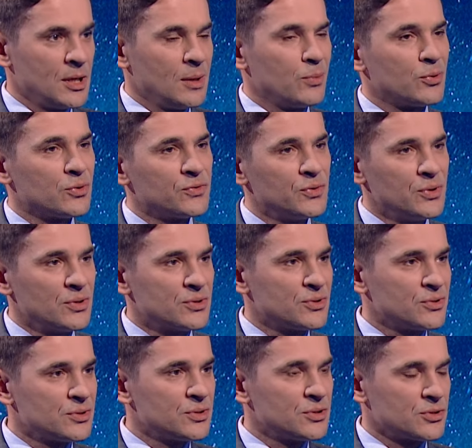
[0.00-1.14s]
Porównując
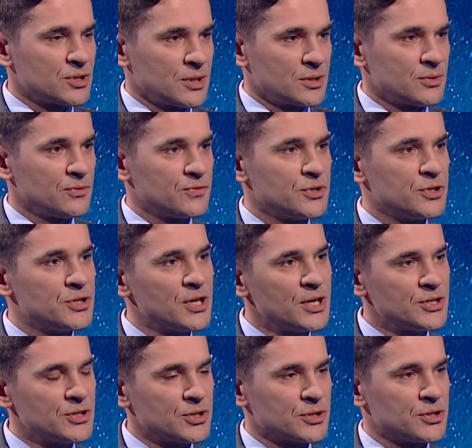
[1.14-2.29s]
do czasów
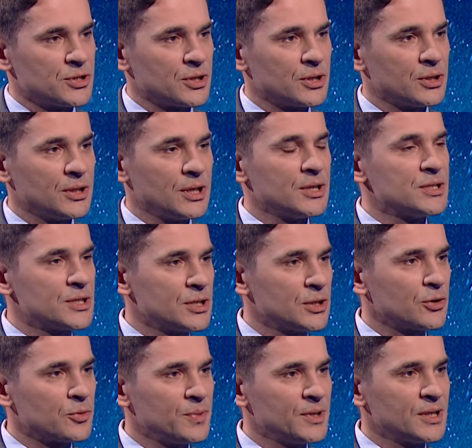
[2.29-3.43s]
dzisiejszych, gdzie na niskich
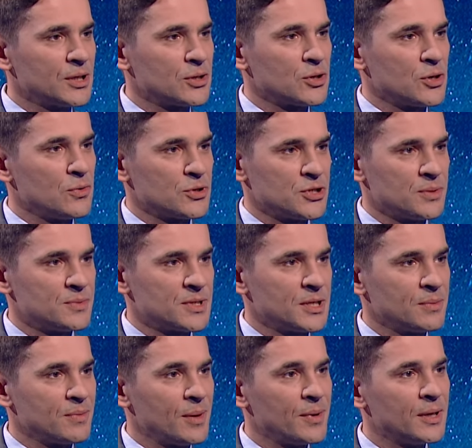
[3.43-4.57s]
orbitach
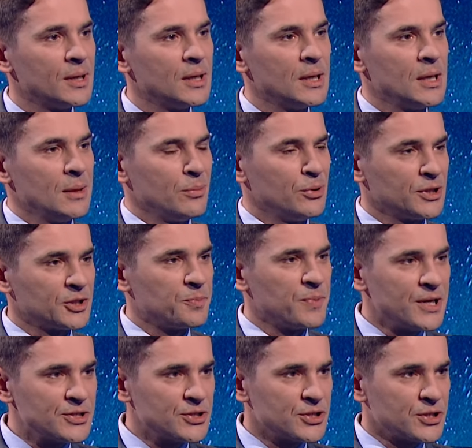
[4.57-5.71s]
okołoziemskich mamy ponad
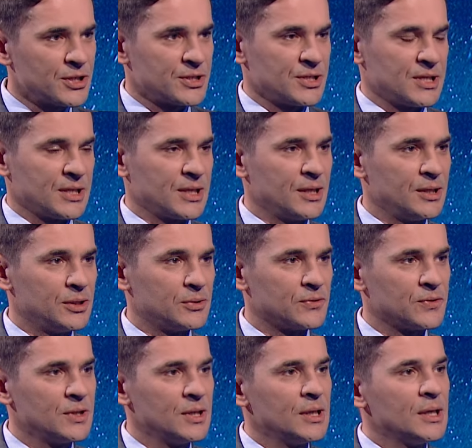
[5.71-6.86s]
5000
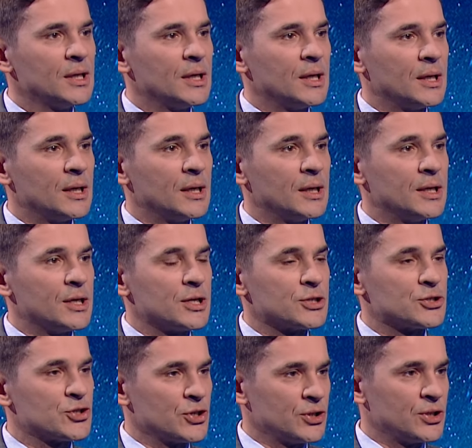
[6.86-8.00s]
satelitów e, e,
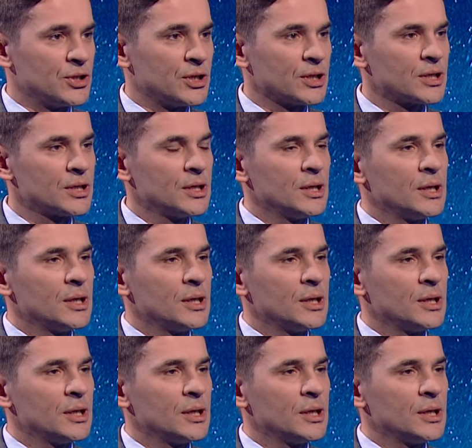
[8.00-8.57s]
czynnych,